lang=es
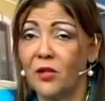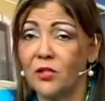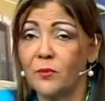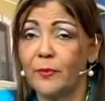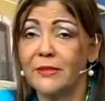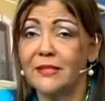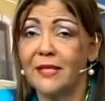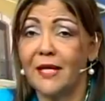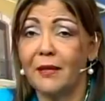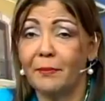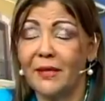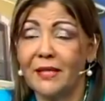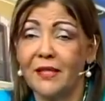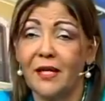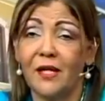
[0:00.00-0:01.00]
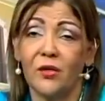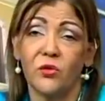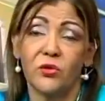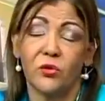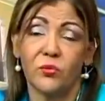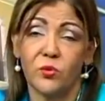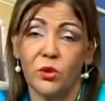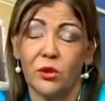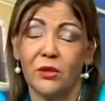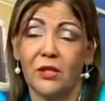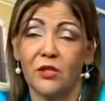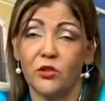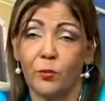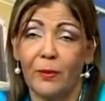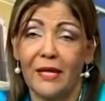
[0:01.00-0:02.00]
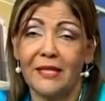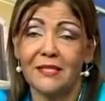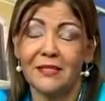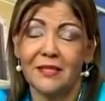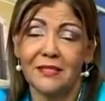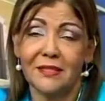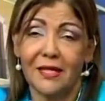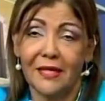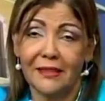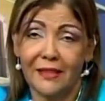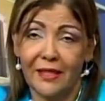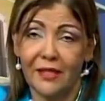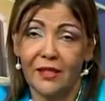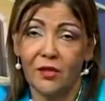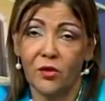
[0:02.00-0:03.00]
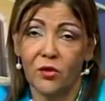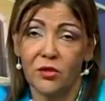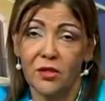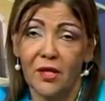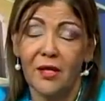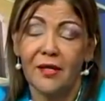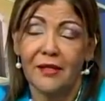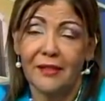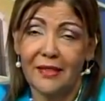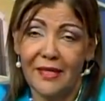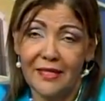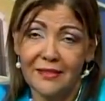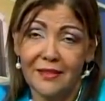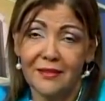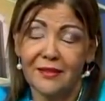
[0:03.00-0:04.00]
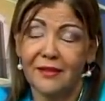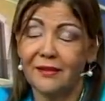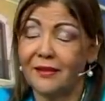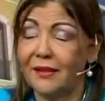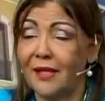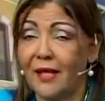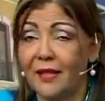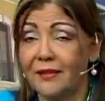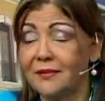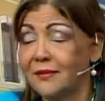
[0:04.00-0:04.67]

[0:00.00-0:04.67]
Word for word: especialmente en la construcción de los planes estratégicos de esas entidades.